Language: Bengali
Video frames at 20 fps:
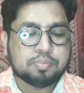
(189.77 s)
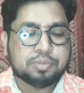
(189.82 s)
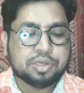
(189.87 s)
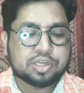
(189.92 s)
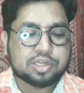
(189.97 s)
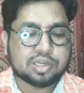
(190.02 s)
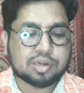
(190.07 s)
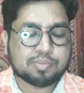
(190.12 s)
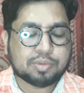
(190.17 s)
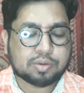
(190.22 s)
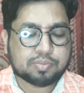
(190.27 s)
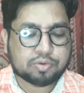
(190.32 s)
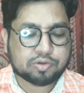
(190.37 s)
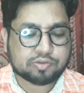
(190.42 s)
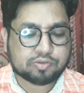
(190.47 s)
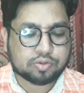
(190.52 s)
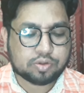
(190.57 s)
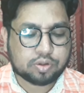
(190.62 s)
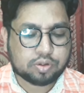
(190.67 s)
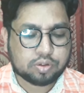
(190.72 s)
বিশ নম্বর
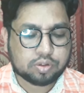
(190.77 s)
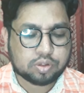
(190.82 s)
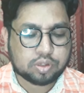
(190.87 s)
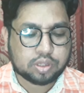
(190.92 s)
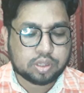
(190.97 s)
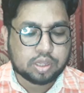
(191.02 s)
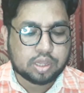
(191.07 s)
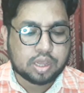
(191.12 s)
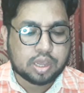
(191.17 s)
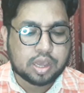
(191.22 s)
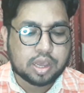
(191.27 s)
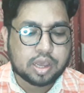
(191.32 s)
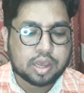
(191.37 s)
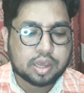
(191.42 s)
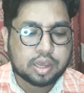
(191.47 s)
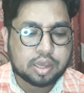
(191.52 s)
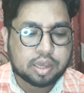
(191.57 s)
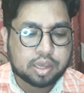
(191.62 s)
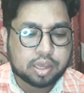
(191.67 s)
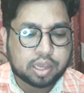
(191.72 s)
প্রশ্ন
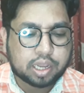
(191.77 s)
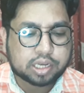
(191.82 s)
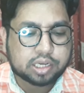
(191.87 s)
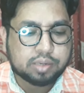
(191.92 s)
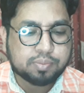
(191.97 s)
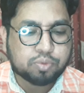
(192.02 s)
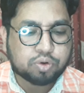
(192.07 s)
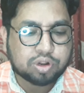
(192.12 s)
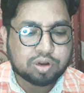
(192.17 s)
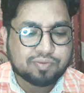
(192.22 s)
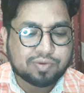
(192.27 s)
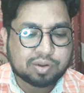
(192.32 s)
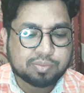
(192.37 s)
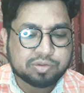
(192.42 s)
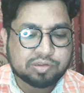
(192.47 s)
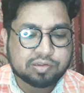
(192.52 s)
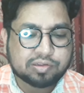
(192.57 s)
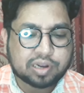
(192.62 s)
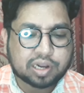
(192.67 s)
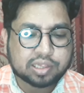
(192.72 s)
একটি মডেল
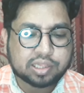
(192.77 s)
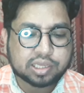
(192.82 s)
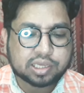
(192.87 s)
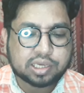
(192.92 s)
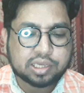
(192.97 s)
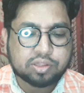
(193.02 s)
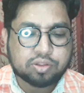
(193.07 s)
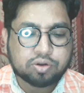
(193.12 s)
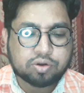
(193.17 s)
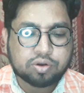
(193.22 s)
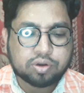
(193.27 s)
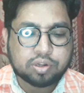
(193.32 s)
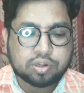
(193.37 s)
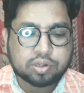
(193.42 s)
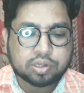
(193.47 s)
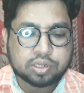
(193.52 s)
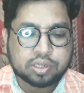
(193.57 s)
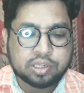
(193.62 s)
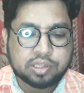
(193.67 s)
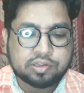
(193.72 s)
ফার্মেসি চালাতে কি ধরনের
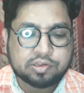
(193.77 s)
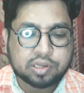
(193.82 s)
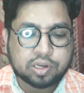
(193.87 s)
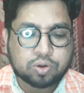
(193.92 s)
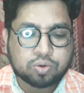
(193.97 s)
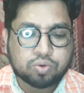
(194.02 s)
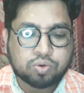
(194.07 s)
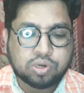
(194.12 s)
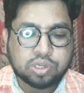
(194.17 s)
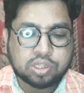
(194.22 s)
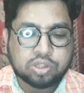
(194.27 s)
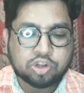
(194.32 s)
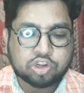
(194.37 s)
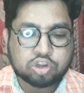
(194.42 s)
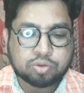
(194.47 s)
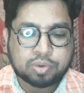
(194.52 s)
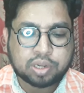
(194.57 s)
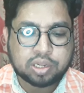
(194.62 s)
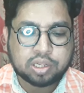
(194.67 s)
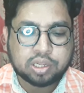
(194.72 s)
নিচের কোন
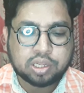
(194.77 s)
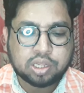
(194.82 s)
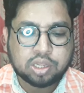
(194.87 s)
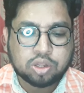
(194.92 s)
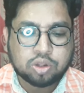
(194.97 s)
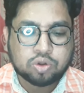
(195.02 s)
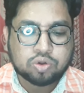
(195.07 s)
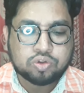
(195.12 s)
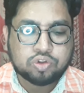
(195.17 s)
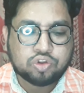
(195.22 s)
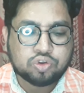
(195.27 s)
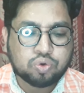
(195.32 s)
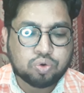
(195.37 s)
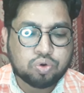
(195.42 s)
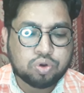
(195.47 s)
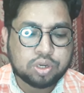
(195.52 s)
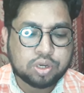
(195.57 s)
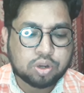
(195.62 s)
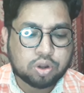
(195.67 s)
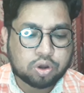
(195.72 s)
নির্দেশমালী
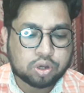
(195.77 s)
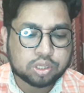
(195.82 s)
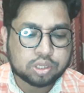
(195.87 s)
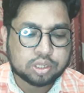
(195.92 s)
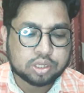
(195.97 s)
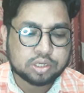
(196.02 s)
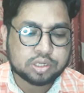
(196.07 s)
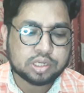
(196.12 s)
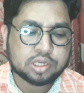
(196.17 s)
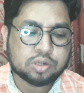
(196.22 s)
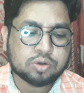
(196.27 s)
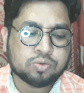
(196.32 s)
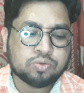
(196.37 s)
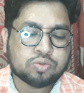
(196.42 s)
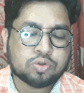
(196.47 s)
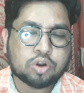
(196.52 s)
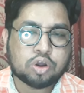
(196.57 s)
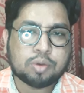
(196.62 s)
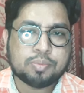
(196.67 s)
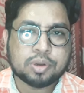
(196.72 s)
জরুরি নয় সেটা
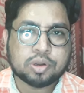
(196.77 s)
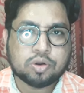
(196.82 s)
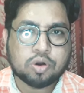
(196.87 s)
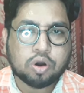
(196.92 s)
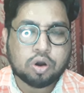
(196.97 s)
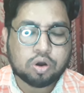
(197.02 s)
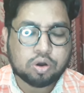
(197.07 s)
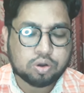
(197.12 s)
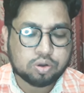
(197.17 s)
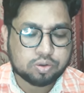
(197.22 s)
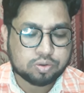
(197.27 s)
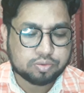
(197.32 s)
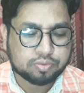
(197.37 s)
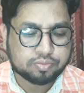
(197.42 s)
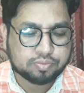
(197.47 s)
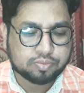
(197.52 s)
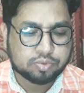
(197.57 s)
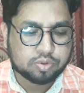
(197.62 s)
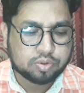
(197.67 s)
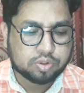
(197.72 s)
উত্তর হবে ঘ
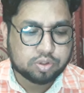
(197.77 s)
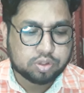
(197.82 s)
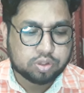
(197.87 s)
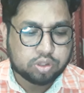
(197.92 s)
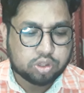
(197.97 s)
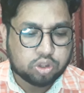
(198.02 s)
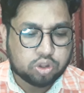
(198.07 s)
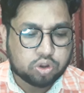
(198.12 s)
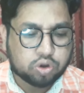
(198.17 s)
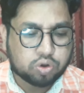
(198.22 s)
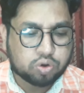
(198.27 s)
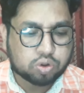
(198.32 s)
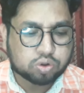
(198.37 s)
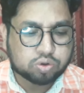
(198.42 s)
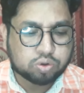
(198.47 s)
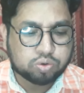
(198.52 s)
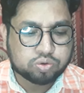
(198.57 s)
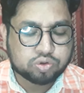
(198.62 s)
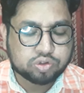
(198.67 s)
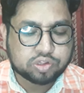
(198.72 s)

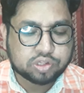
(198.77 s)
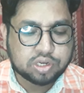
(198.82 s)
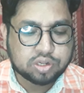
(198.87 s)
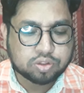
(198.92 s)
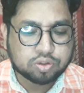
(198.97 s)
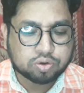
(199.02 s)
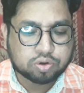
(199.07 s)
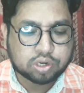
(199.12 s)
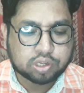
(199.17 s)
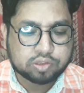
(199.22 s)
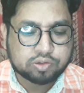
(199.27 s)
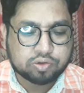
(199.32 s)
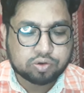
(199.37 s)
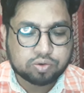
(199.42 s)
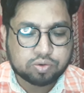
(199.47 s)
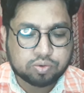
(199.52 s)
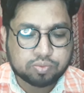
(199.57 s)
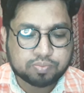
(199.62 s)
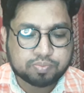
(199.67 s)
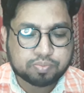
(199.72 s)
নকল ওষুধ চিহ্নিত করার
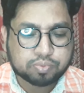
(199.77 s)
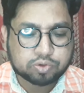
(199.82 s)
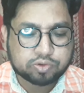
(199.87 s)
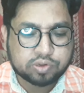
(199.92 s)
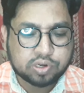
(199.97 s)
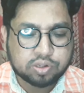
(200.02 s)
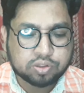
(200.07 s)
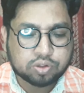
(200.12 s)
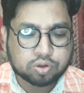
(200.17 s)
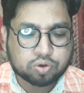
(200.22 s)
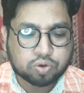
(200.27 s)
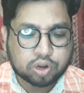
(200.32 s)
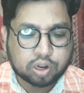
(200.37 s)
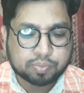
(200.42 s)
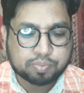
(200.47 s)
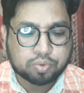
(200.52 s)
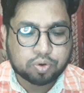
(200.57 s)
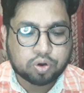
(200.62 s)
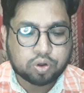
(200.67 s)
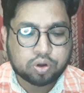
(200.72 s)
জন্য চিহ্নিত
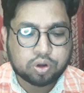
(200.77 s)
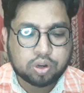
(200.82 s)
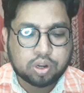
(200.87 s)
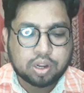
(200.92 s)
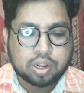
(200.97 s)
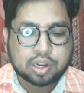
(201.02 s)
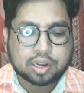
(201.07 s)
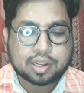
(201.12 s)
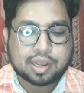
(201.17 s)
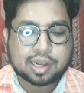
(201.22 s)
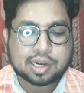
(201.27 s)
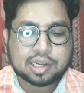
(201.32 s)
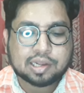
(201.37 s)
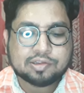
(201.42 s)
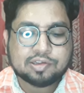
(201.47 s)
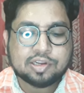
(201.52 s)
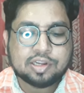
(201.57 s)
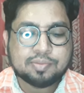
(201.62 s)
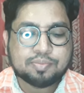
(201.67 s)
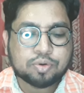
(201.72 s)
করার পর কার
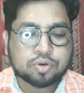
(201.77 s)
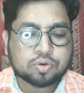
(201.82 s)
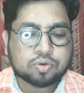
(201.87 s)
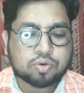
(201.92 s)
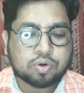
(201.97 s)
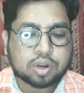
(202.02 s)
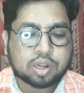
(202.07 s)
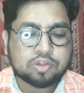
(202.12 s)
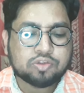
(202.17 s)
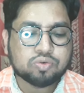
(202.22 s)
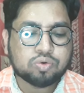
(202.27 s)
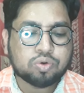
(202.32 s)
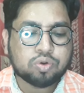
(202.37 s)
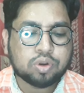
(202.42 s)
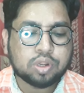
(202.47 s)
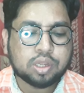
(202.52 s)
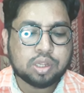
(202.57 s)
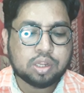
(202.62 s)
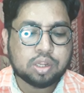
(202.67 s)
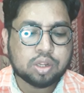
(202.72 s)
কাছে রিপোর্ট করা
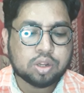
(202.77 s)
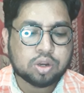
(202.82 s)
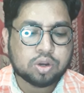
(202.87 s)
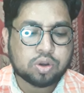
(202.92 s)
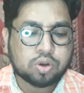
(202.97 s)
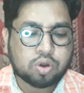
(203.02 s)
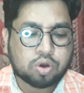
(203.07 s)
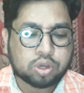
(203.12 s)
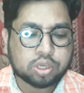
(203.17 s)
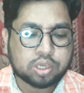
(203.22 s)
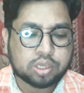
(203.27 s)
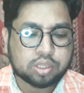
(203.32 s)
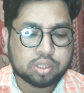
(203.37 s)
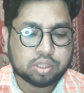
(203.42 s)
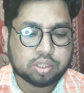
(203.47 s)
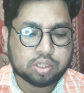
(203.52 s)
জরুরি নয়